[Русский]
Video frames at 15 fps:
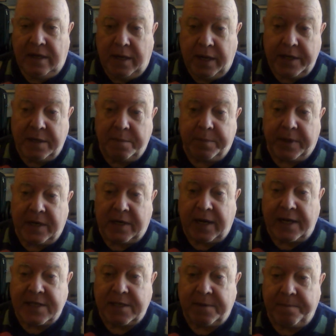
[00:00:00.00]
Этим
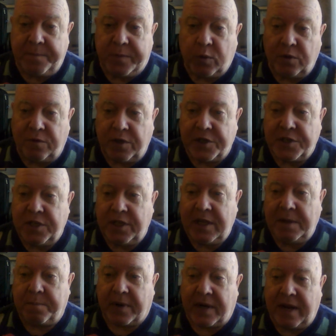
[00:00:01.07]
приказом
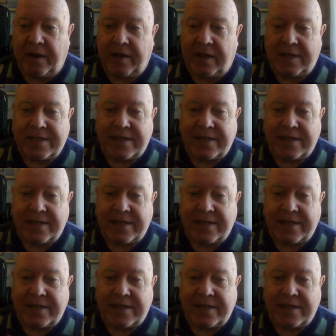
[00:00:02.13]
утверждены правила